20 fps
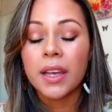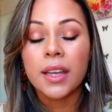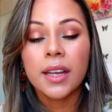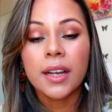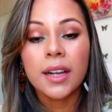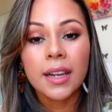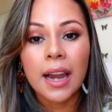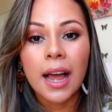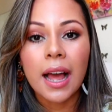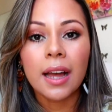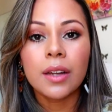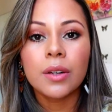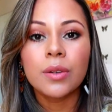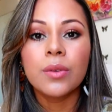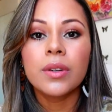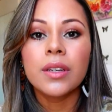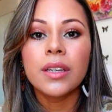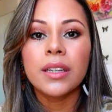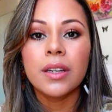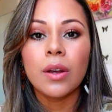E
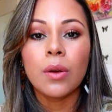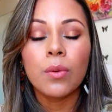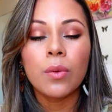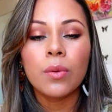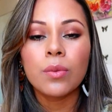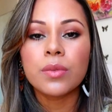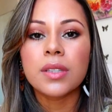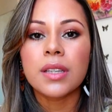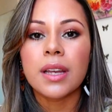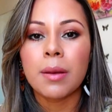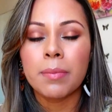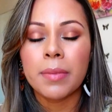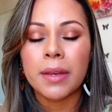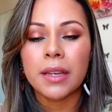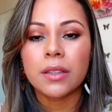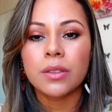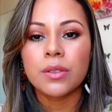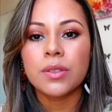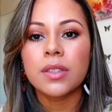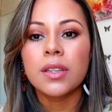claro, em alguns
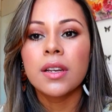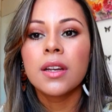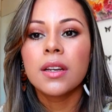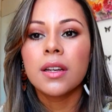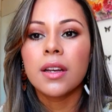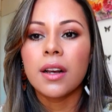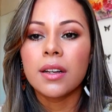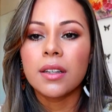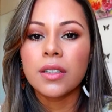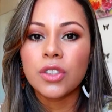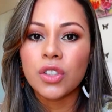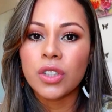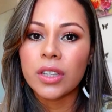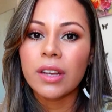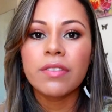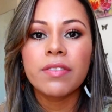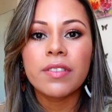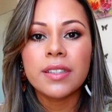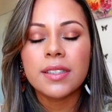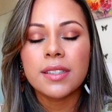cabelos, uh,
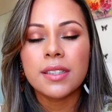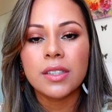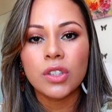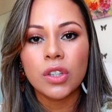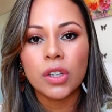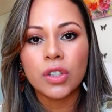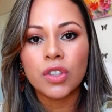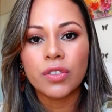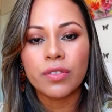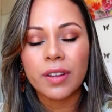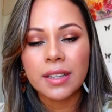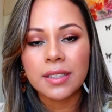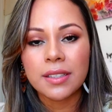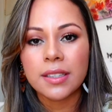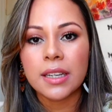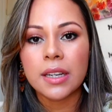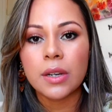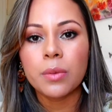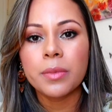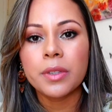tinha vezes da gente
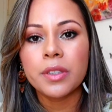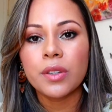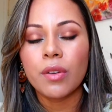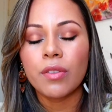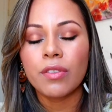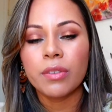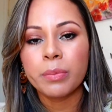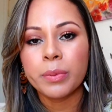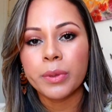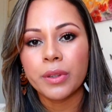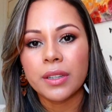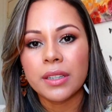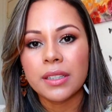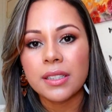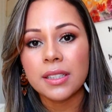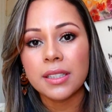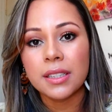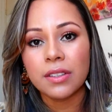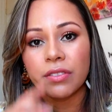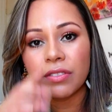fazer uma escova
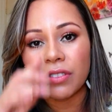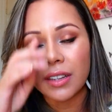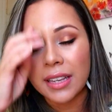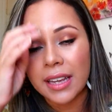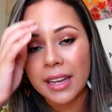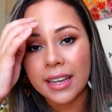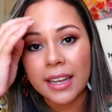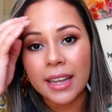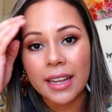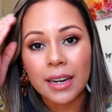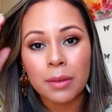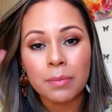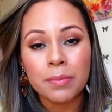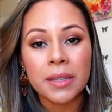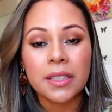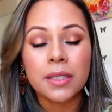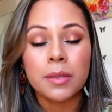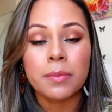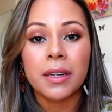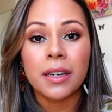progressiva e aquela
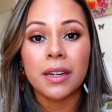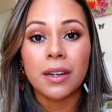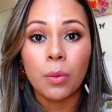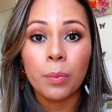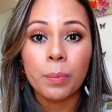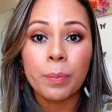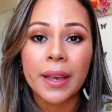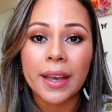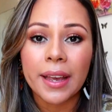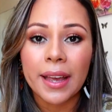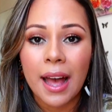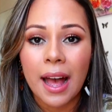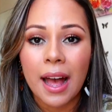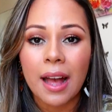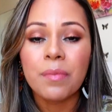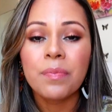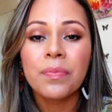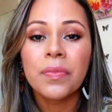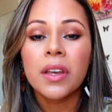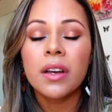mesma não
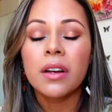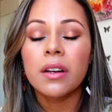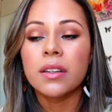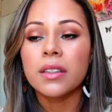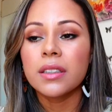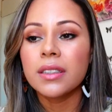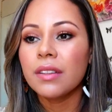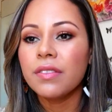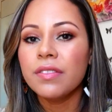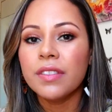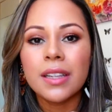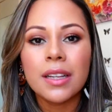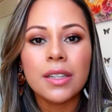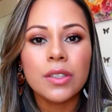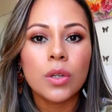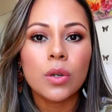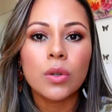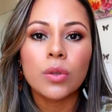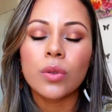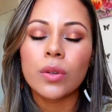pegar uh, devido à
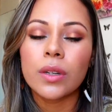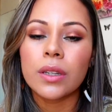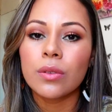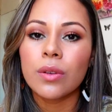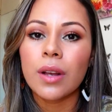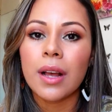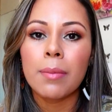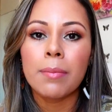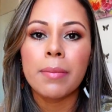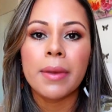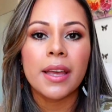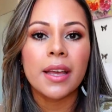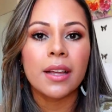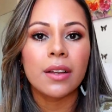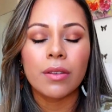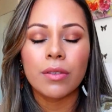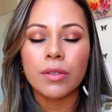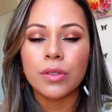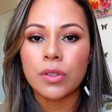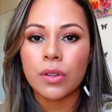estrutura do
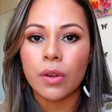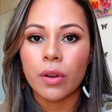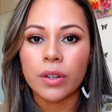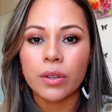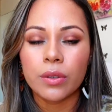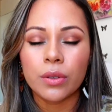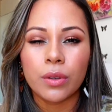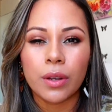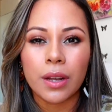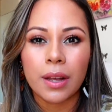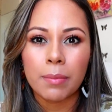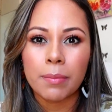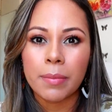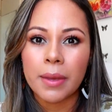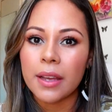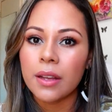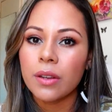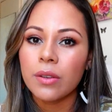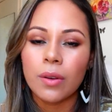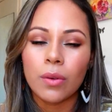cabelo, ao histórico do
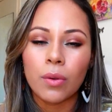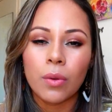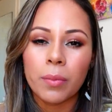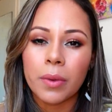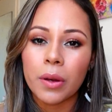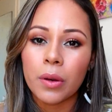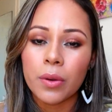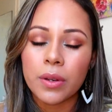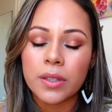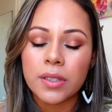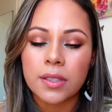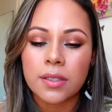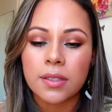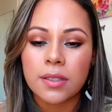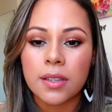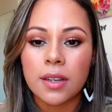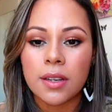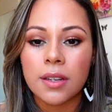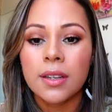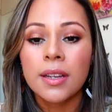cabelo, alguma coisa
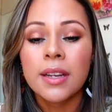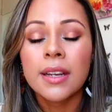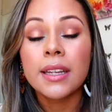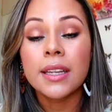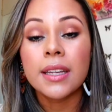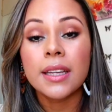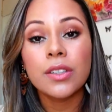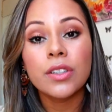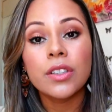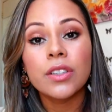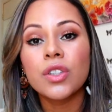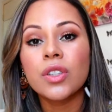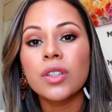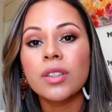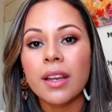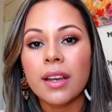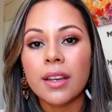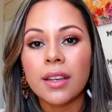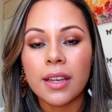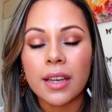assim, e a gente
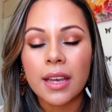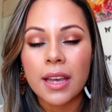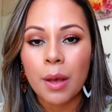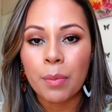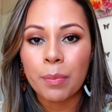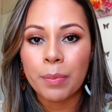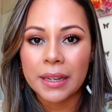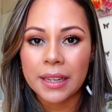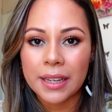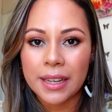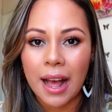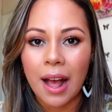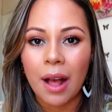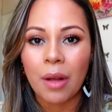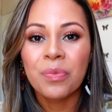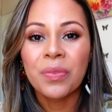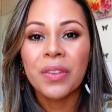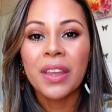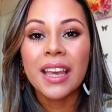ter que reaplicar.